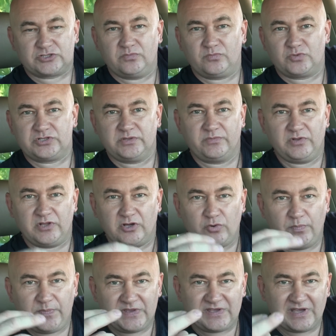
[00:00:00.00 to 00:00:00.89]
чтобы можно было
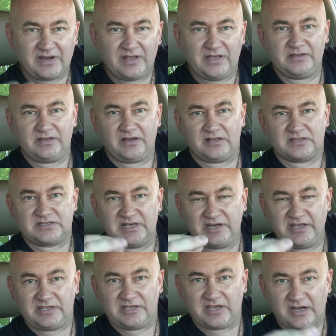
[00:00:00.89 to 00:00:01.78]
купить оригинал.
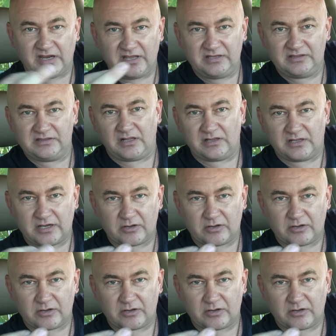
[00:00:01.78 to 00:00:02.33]
Залейте оригинал,